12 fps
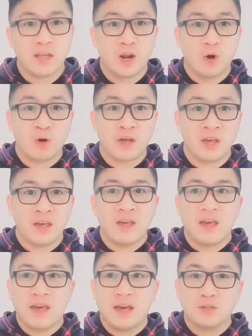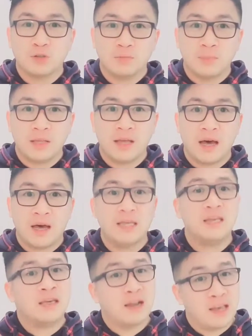Creo que eso me da
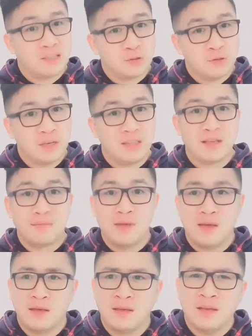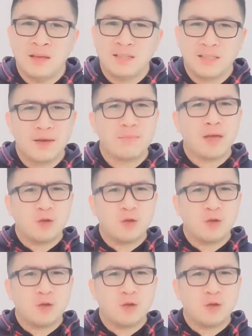ingreso y también, ¿sabe?